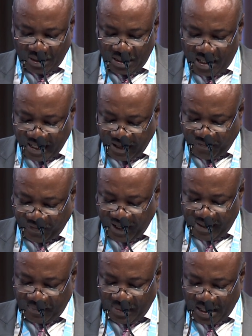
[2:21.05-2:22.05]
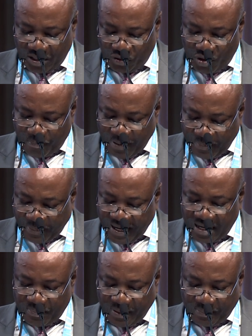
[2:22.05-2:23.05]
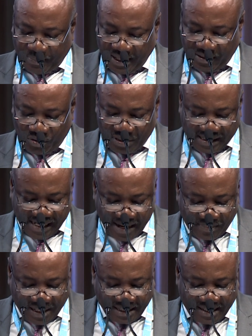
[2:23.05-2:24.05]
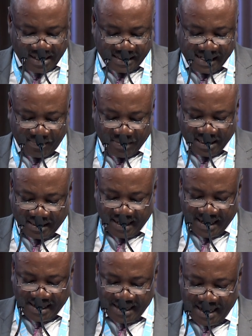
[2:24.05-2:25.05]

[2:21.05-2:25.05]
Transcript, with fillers: En effet, de PP en PP, de CMDT en CMDT,